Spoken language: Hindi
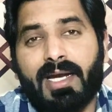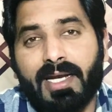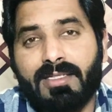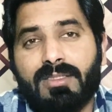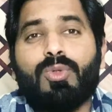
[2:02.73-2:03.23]

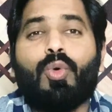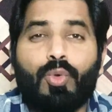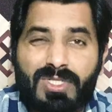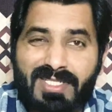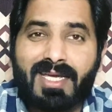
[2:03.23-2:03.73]
डायरेक्ट
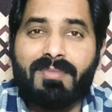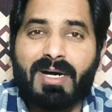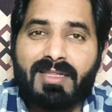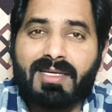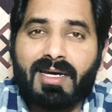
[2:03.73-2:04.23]
उनसे ही
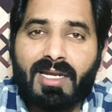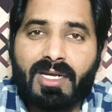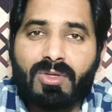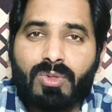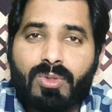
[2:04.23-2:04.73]
बात कर
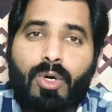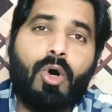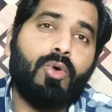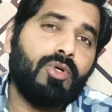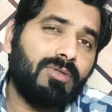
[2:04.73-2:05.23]
लेने दो
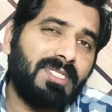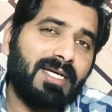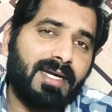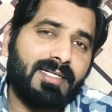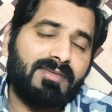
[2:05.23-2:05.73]
और उनको भी
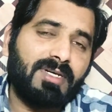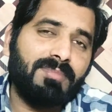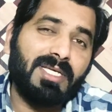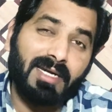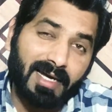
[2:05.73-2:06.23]
डायरेक्ट
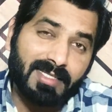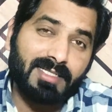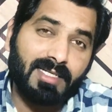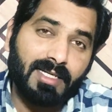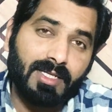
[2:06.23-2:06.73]
अवाम की राय
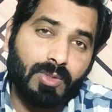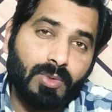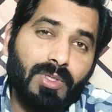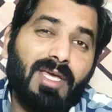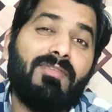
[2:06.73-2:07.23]
जान लेने दो
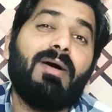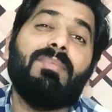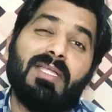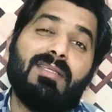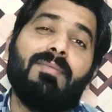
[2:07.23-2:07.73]
कि अवाम
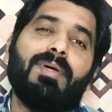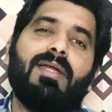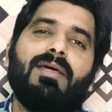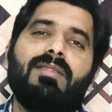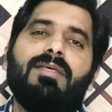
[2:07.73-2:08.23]
कितना
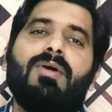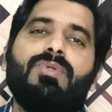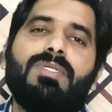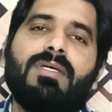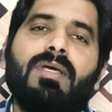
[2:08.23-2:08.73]
प्यार करती है
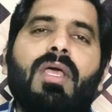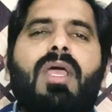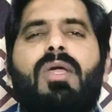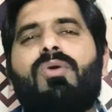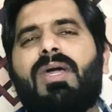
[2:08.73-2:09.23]
उनसे
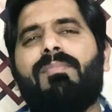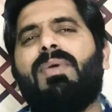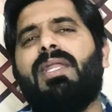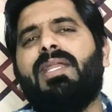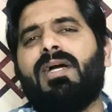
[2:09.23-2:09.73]
क्योंकि अब
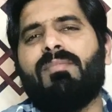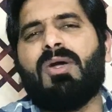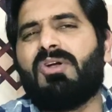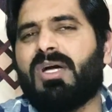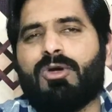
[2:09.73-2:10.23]
मिली नगमे
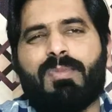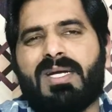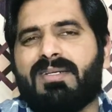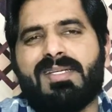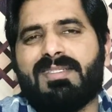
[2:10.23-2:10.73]
और
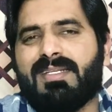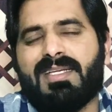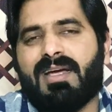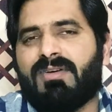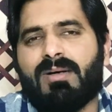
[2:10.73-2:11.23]
डॉक्यूमेंट्रीज से
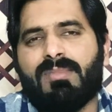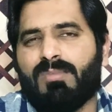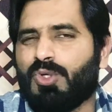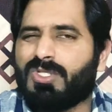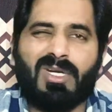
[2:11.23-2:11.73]
ये आवाम
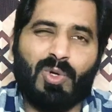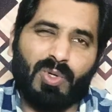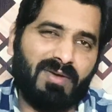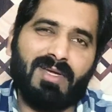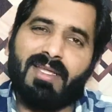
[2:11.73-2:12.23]
इमोशनल
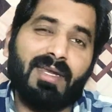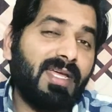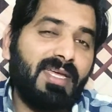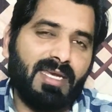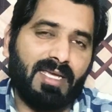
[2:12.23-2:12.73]
होने वाली रही